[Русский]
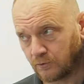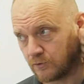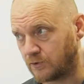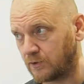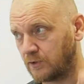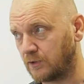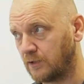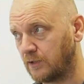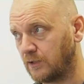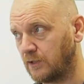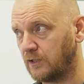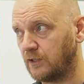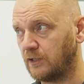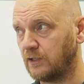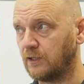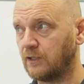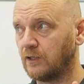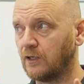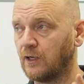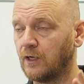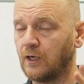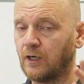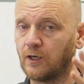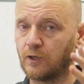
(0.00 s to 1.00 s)
есть
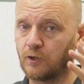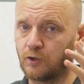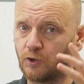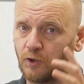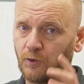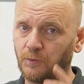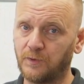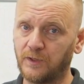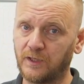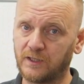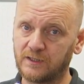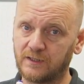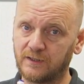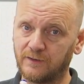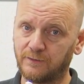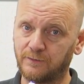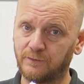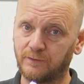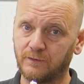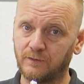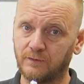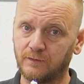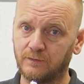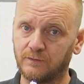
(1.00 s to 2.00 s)
и комплексов
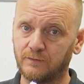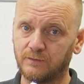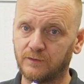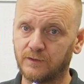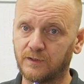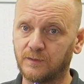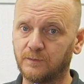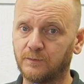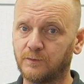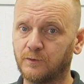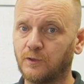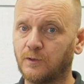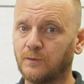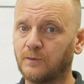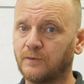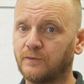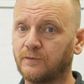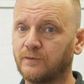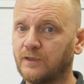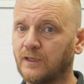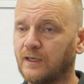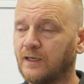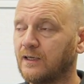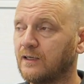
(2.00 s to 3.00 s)
симптомов,
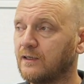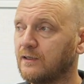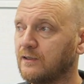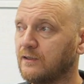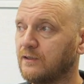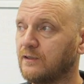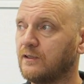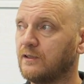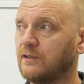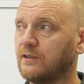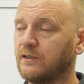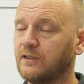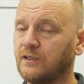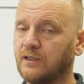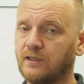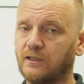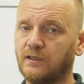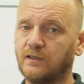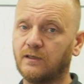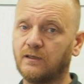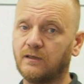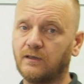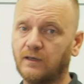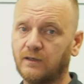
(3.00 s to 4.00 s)
да, и,
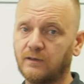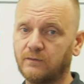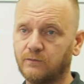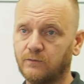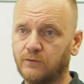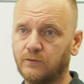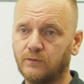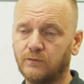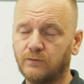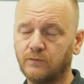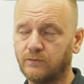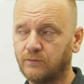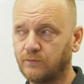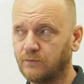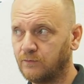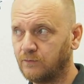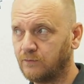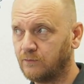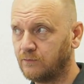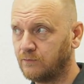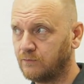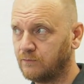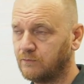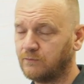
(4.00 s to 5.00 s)
и
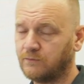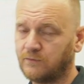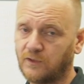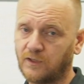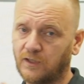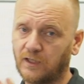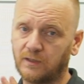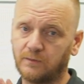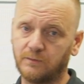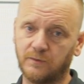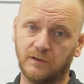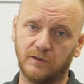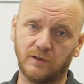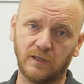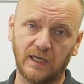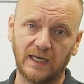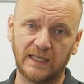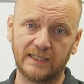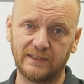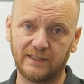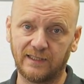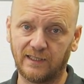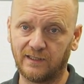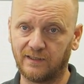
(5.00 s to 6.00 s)
как бы
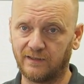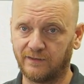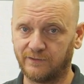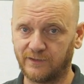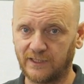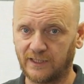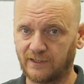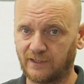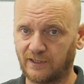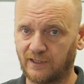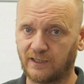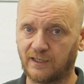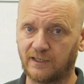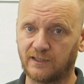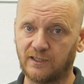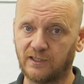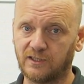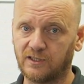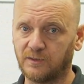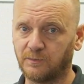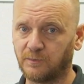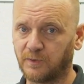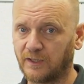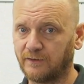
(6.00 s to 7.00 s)
отдельно взятых
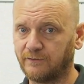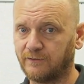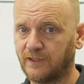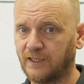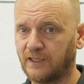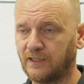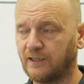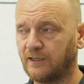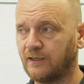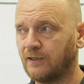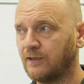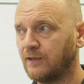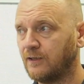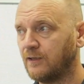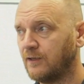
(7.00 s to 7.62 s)
каких-то проявлений.